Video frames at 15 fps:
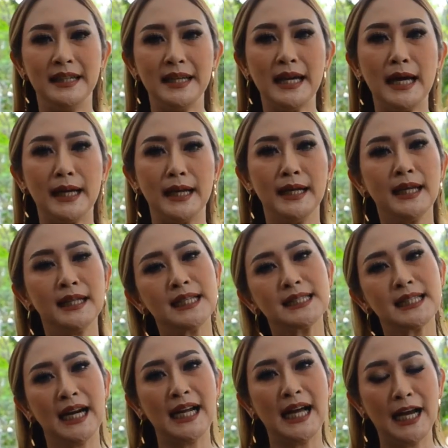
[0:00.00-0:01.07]
jadi hari ini kita
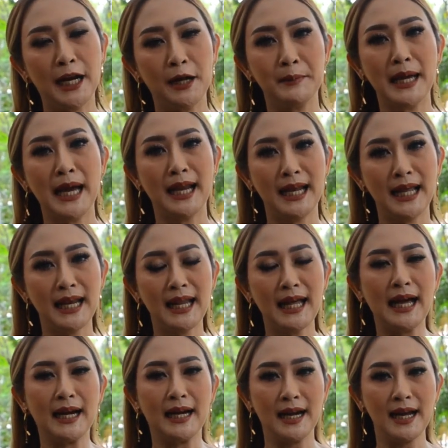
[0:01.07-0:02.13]
sekalian halal bihalal
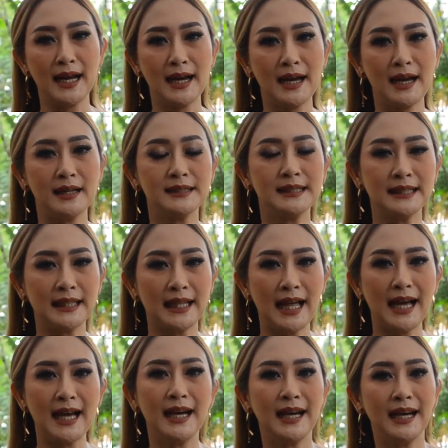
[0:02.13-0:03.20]
karena
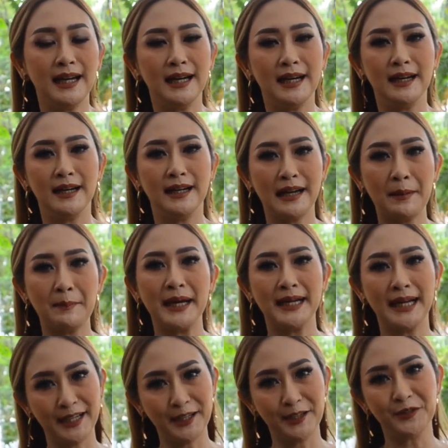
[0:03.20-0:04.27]
setelah uh,
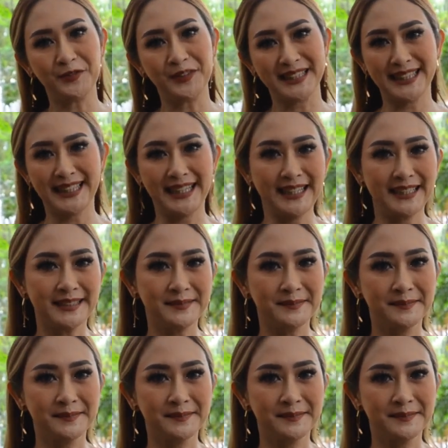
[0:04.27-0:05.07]
Ramadan Idul Fitri.